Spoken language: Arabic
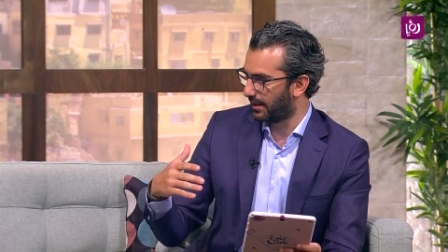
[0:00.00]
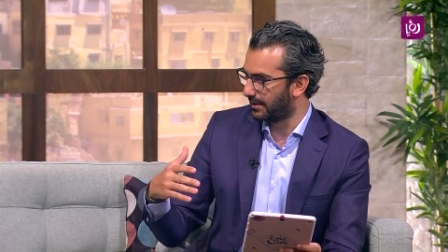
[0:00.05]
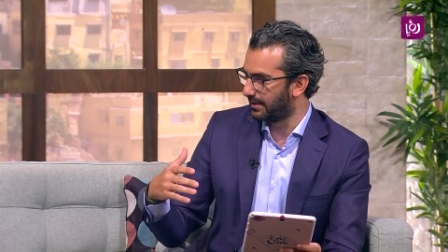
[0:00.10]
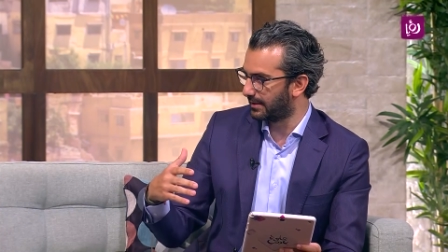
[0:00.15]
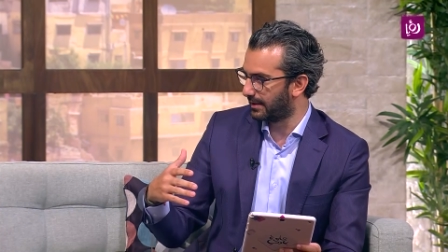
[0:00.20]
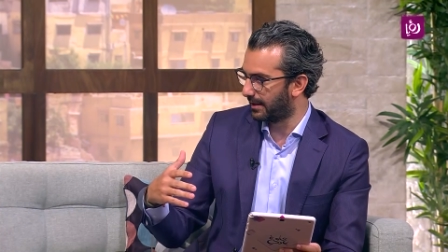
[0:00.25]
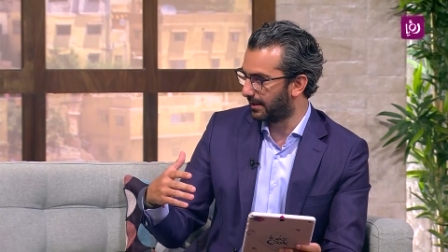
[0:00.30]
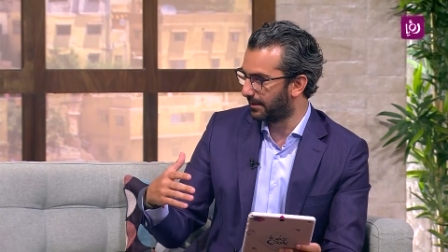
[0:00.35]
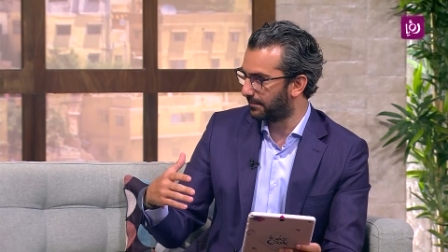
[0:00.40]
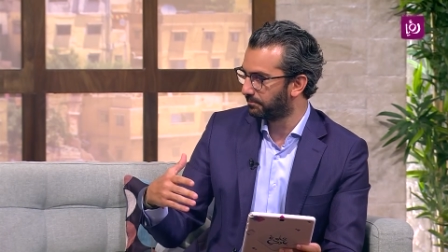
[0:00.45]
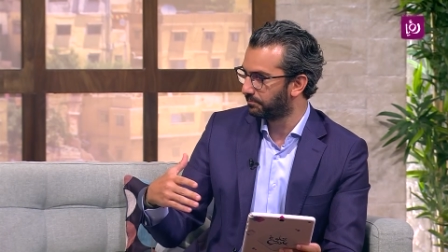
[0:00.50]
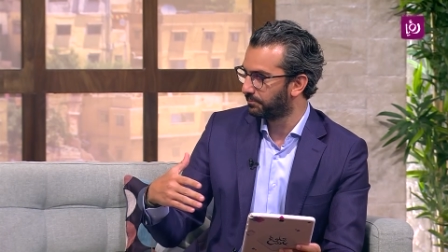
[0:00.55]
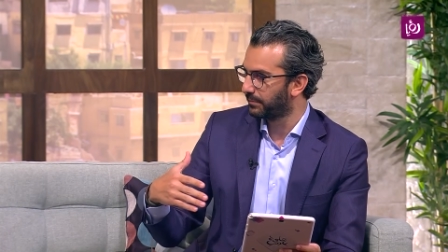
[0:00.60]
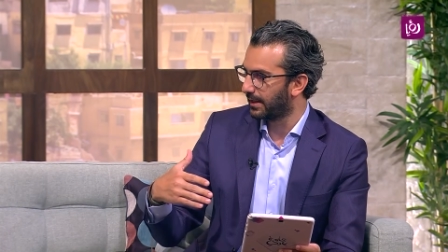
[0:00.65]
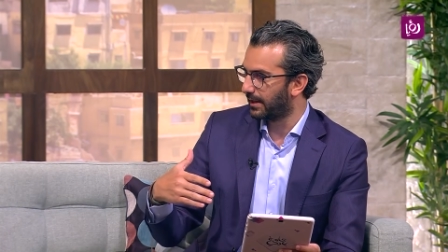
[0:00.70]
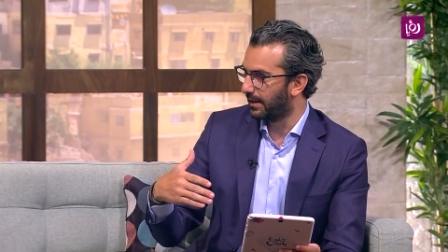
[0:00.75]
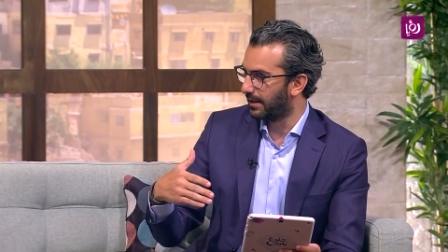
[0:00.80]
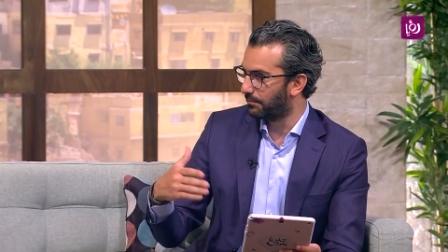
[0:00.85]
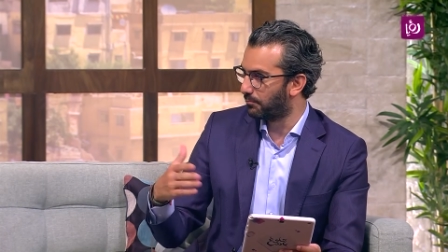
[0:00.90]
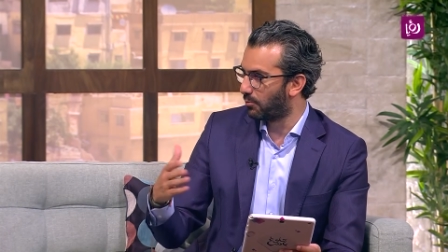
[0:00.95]
هي
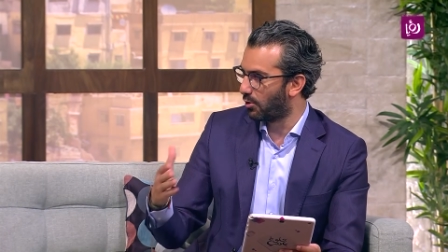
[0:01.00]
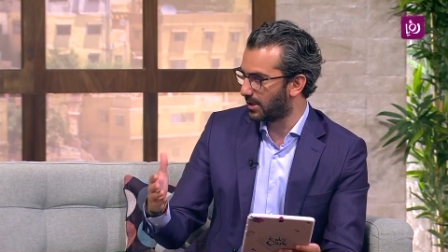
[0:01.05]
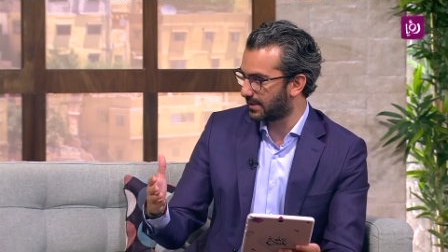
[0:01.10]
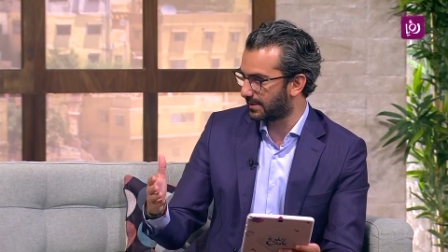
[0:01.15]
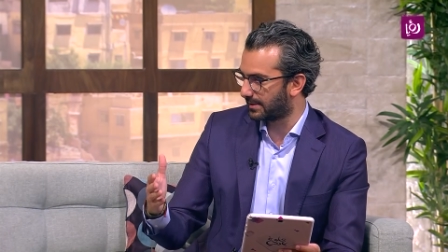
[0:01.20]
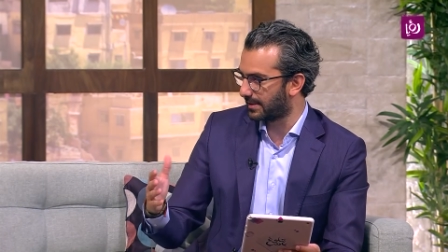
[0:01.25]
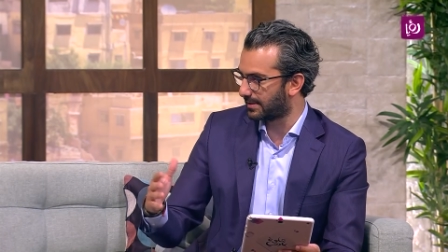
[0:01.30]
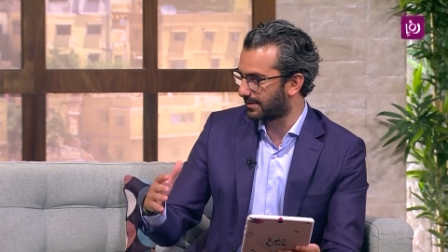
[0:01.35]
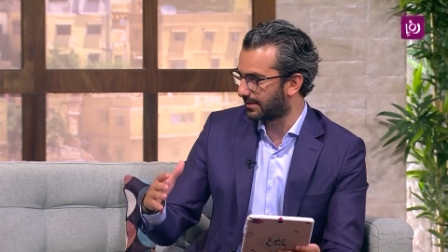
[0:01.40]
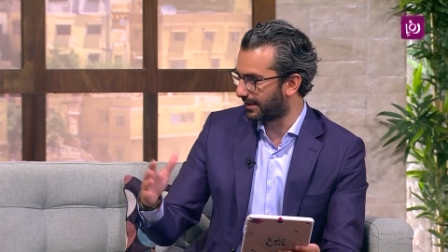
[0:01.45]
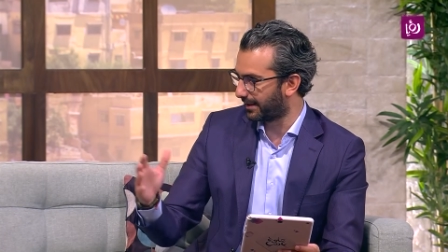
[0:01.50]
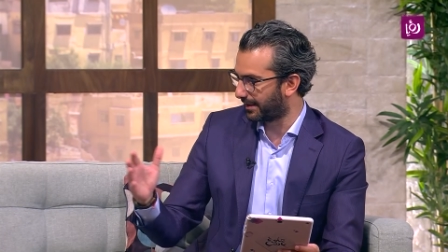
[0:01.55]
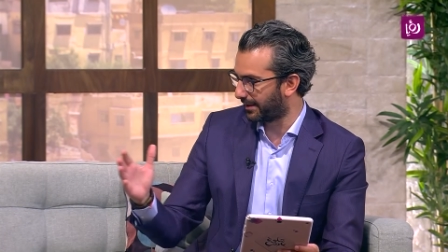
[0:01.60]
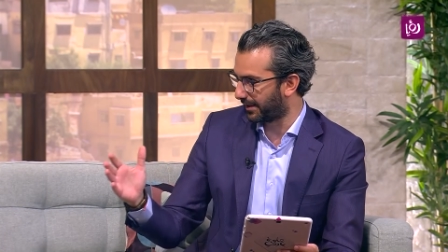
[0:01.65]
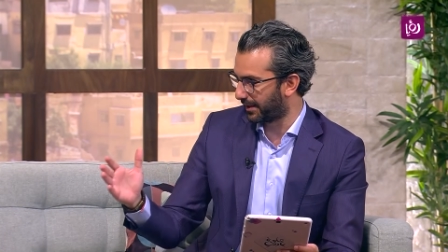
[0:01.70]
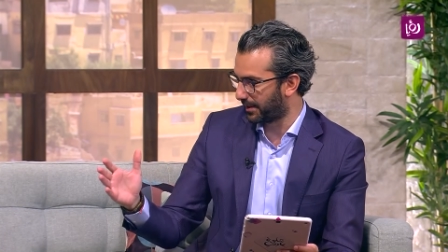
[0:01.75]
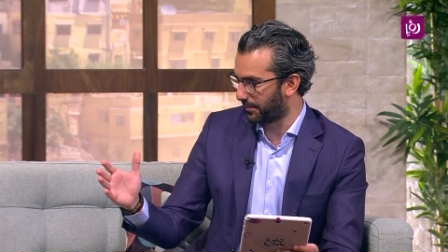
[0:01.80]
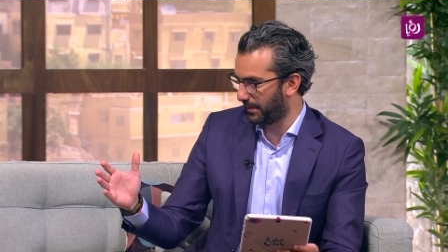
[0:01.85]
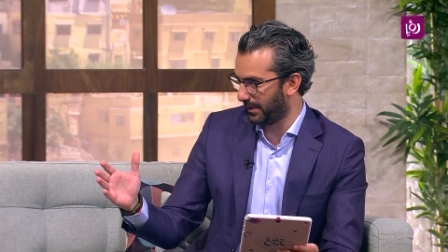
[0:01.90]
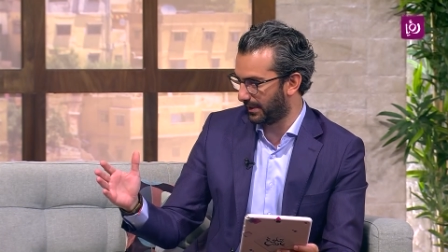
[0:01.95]
آه، مؤسسة
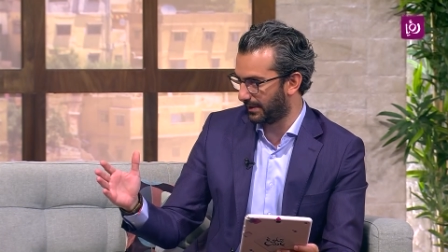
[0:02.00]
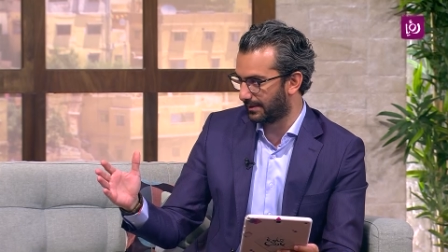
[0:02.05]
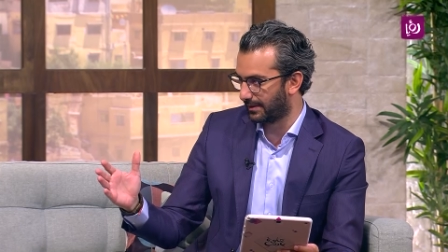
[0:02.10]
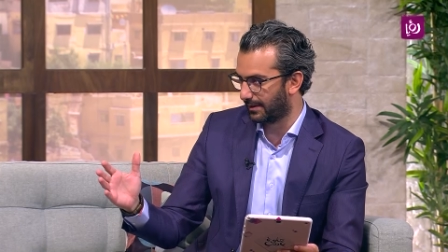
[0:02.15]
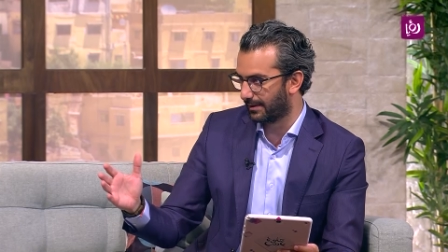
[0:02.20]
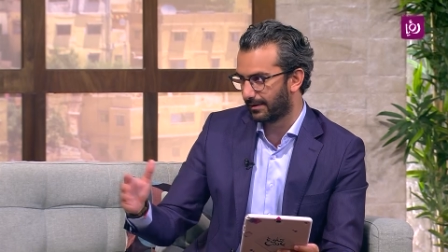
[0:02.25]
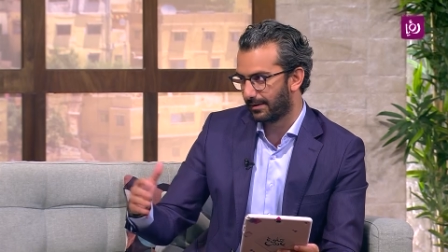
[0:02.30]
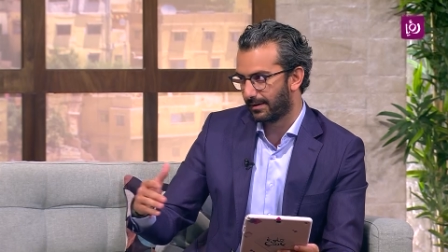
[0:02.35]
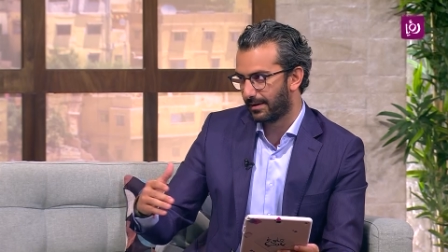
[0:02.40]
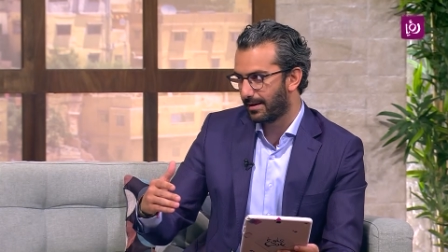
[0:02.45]
غير ربحية